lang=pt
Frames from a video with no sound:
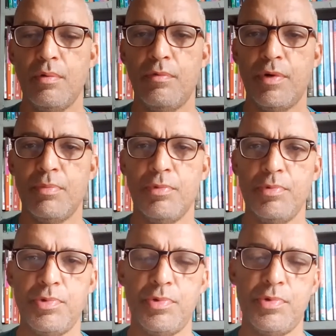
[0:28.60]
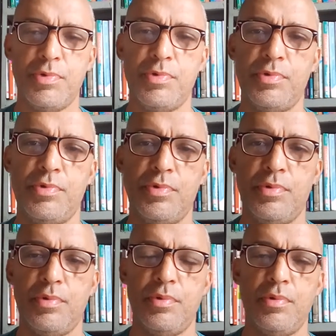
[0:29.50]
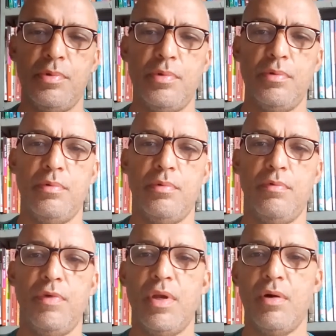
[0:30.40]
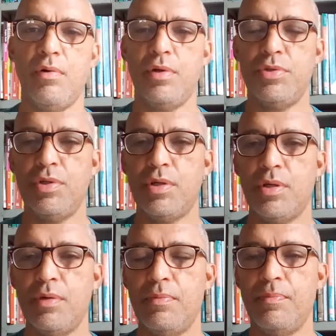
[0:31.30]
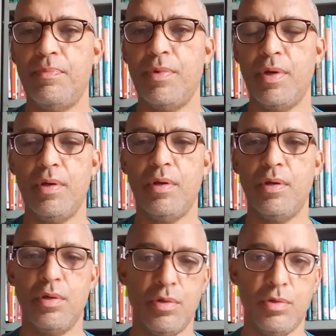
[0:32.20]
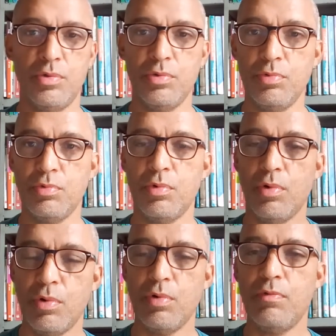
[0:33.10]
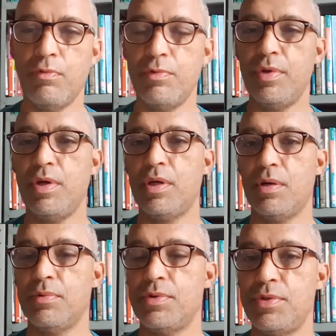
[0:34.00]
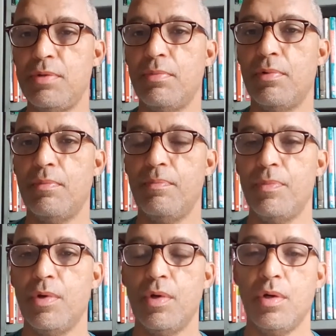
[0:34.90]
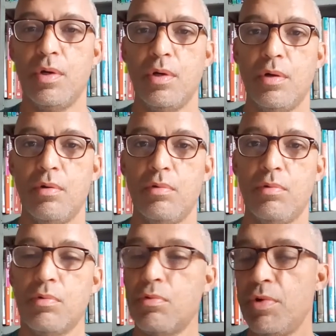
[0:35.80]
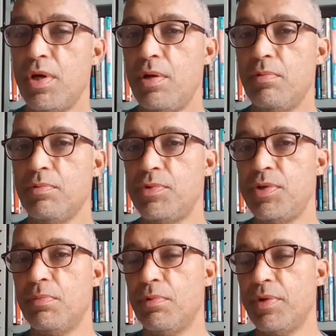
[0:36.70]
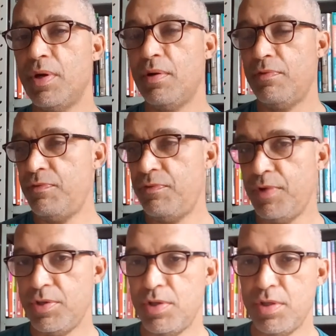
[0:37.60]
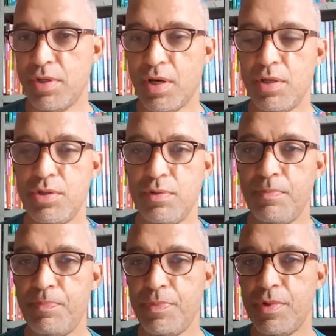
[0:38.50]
vamos ver a ótica né, do ovo, né, que é o símbolo. O coelho, o símbolo da fertilidade,